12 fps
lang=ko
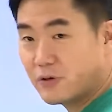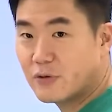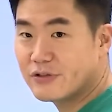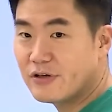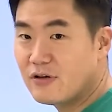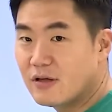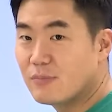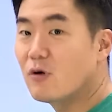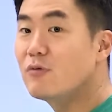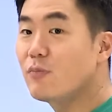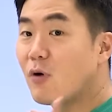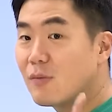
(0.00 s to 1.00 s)
필요해서?
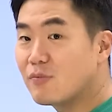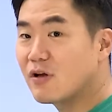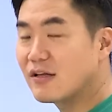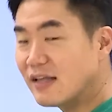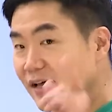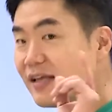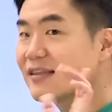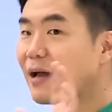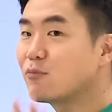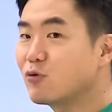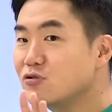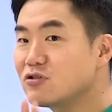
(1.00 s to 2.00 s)
뭘, 뭐가 필요하다?
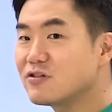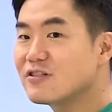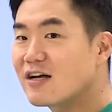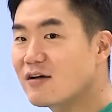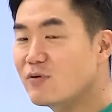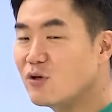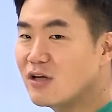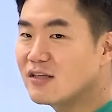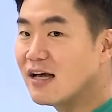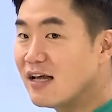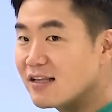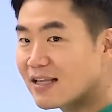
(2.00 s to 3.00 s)
담론 절차가 필요하다.